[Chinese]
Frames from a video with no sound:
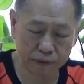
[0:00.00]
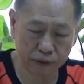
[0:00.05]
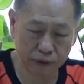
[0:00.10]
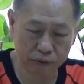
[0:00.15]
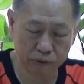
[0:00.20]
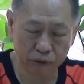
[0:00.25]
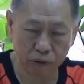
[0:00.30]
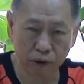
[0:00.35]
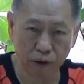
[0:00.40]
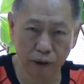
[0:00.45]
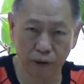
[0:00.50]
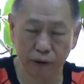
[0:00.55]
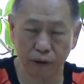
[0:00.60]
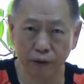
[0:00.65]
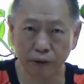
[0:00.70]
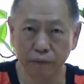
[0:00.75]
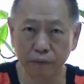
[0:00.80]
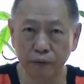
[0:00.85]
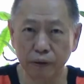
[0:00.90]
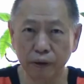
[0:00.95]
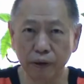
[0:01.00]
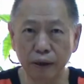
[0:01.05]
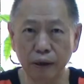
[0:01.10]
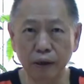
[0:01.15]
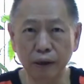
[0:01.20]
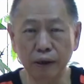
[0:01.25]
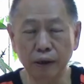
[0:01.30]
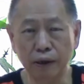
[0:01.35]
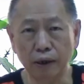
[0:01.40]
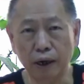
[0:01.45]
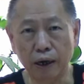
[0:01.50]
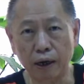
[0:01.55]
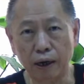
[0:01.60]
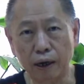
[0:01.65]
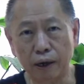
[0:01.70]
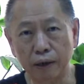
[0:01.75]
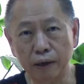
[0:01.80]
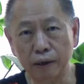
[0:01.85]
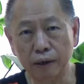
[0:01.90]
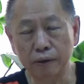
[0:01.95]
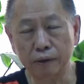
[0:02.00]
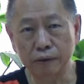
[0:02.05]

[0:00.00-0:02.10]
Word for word: 甲踹迄个啊